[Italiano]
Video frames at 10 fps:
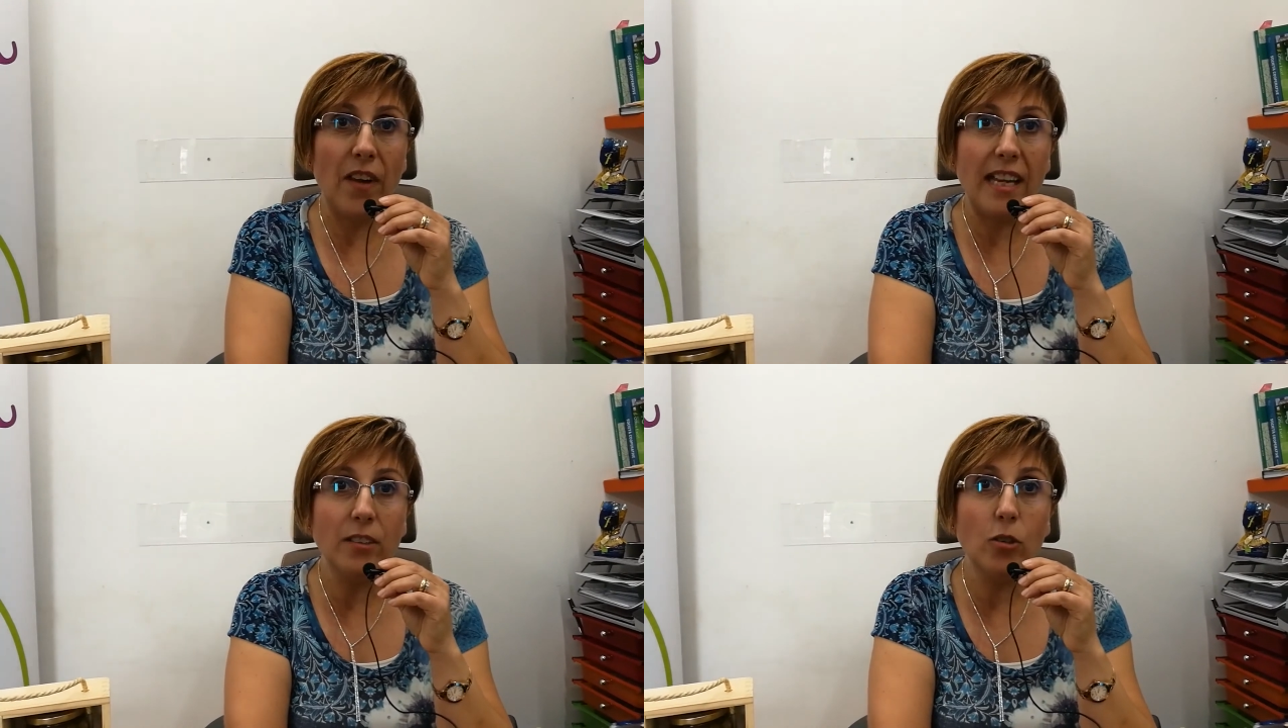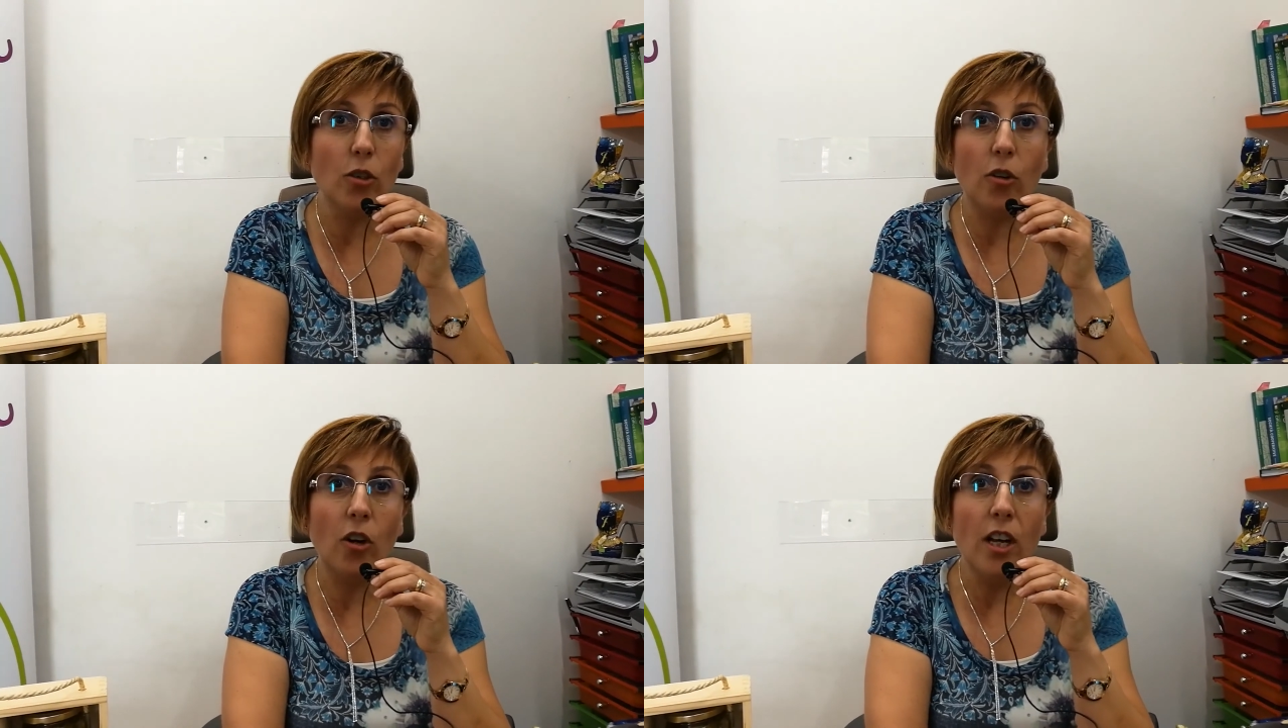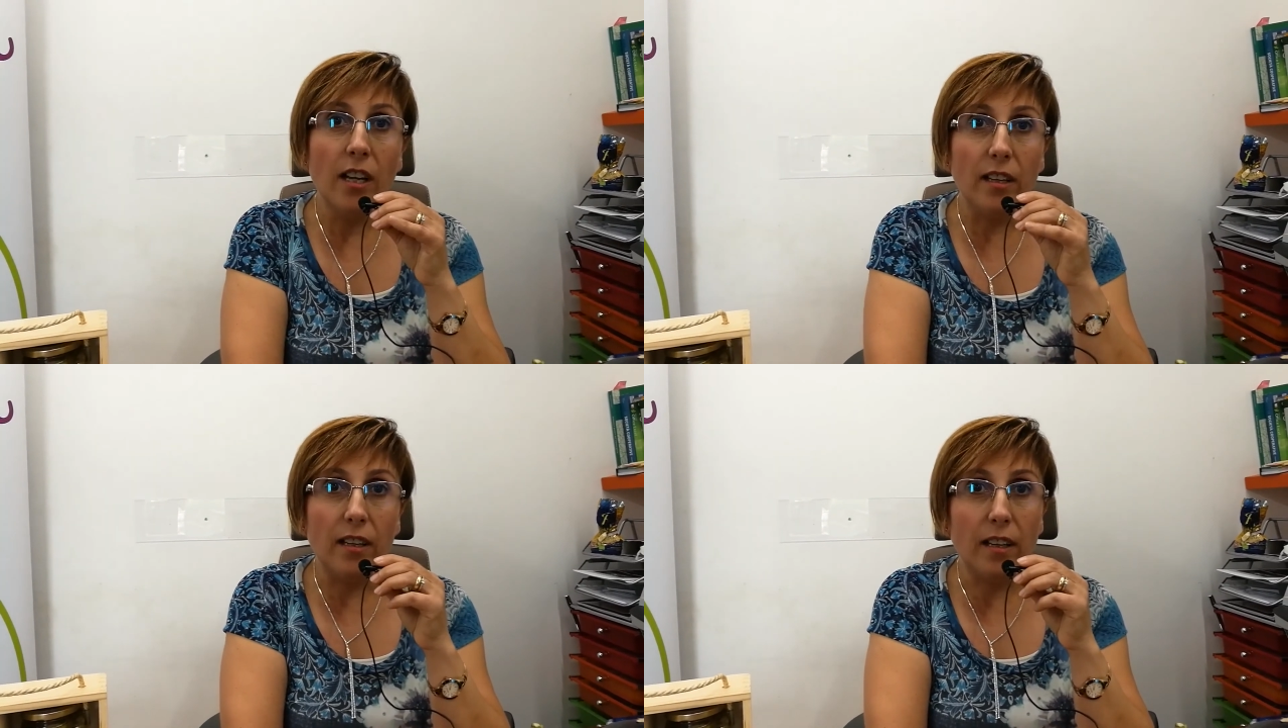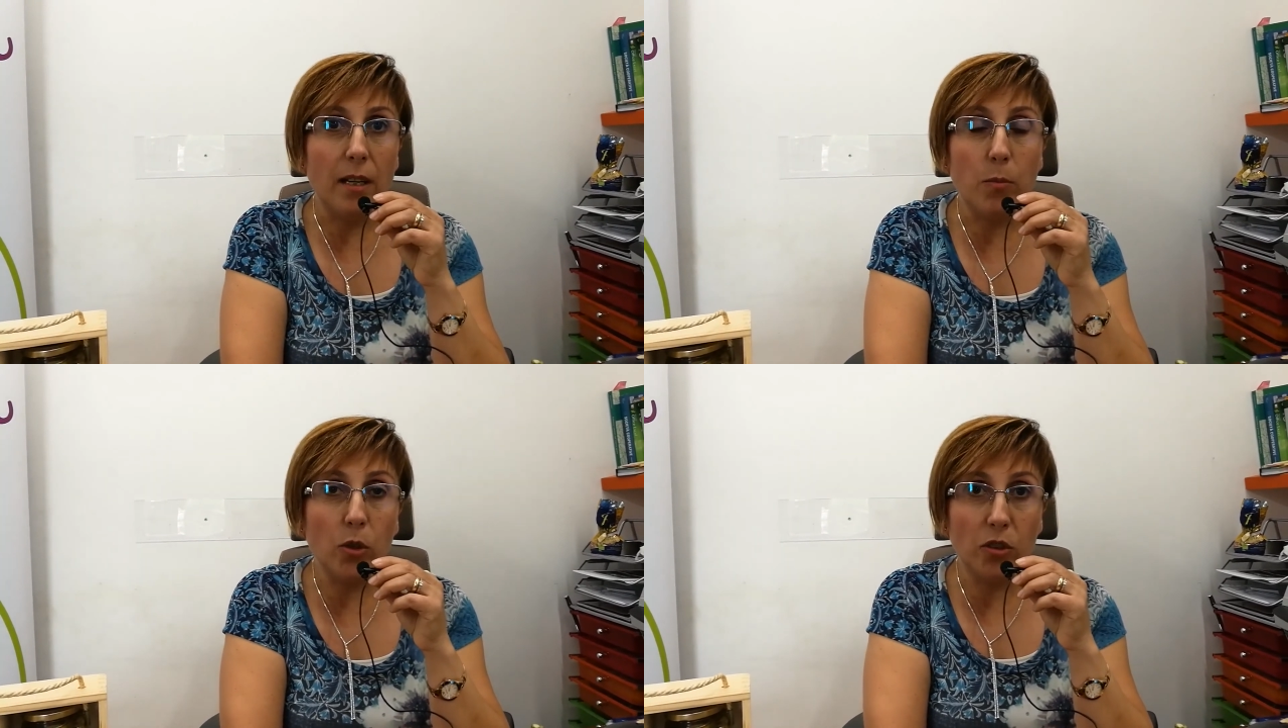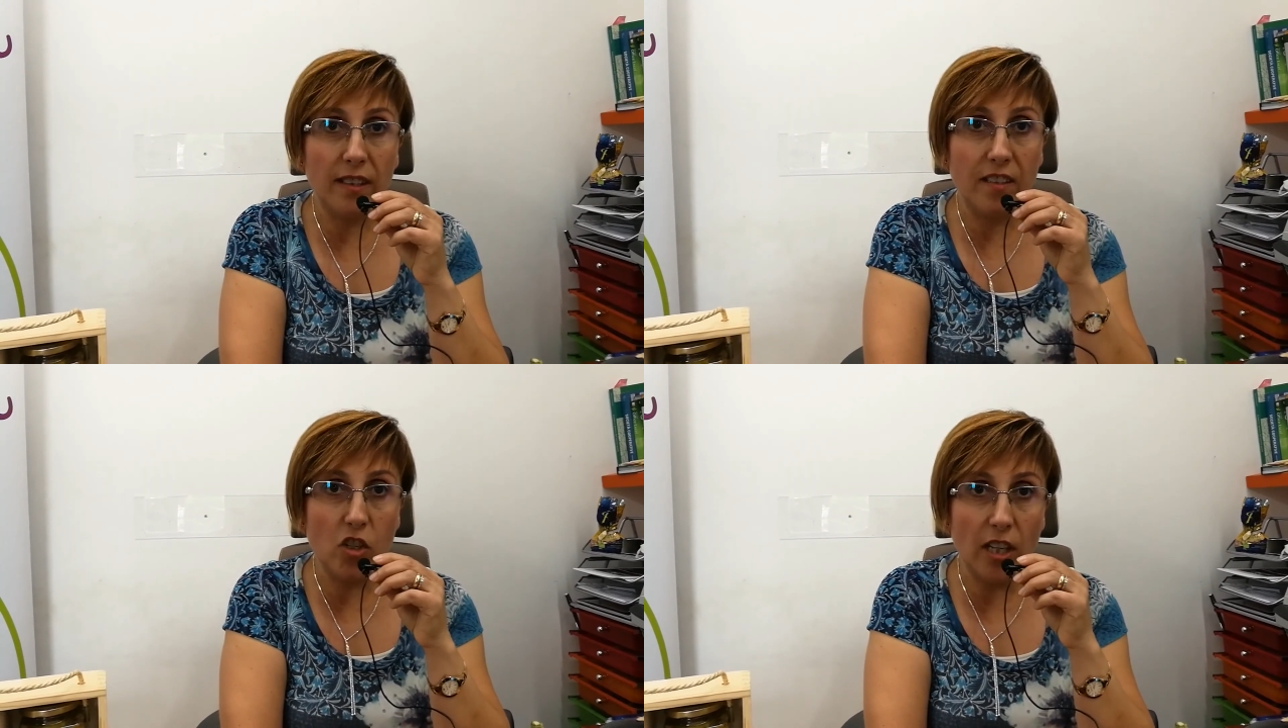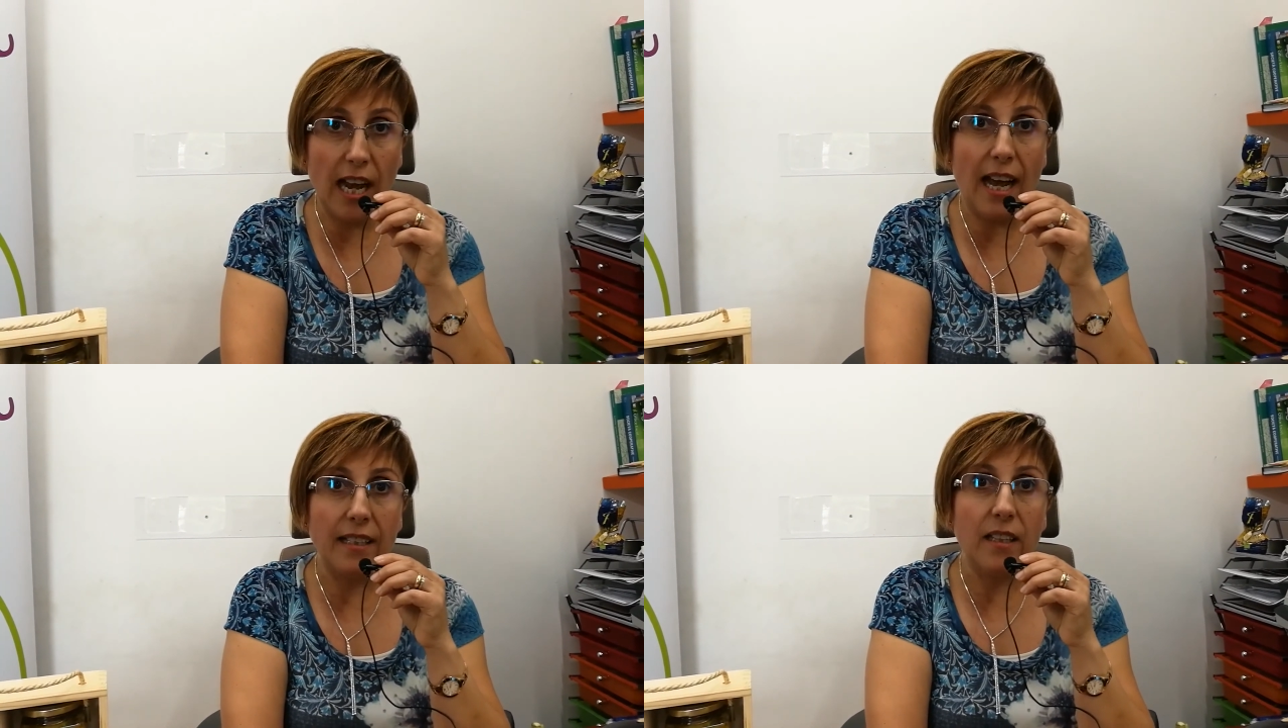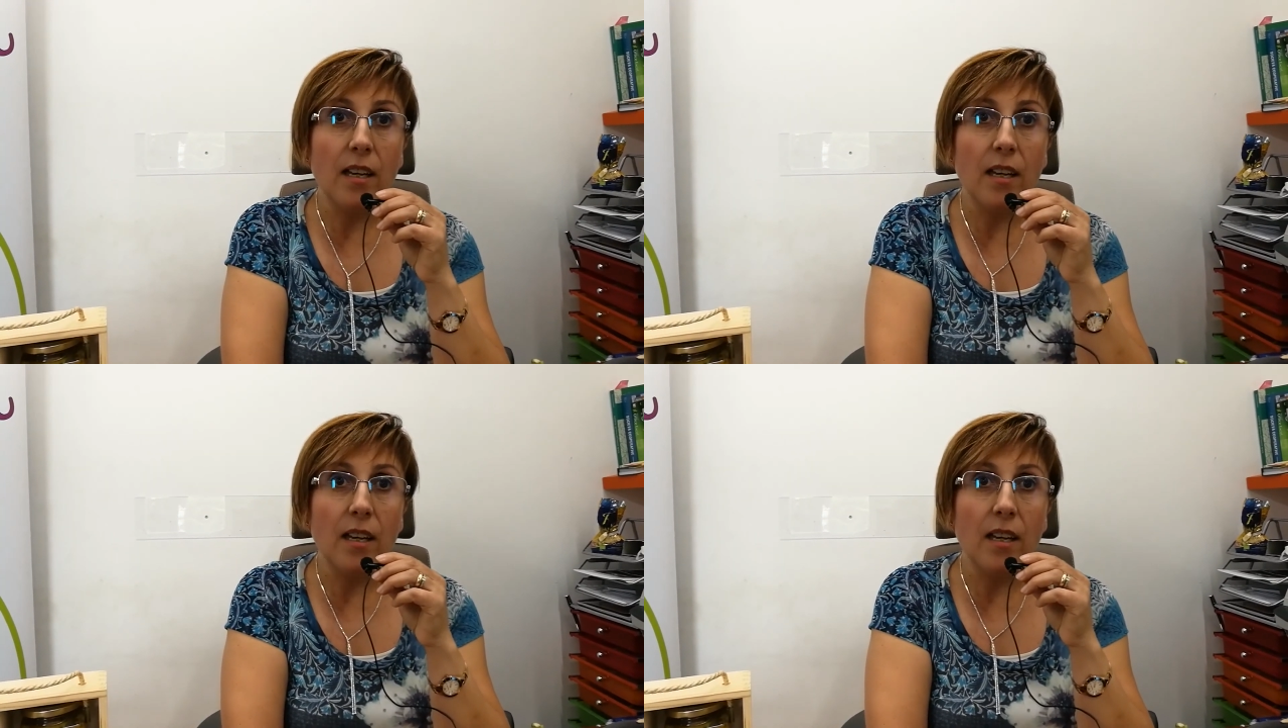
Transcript: vendono eh, i prodotti siciliani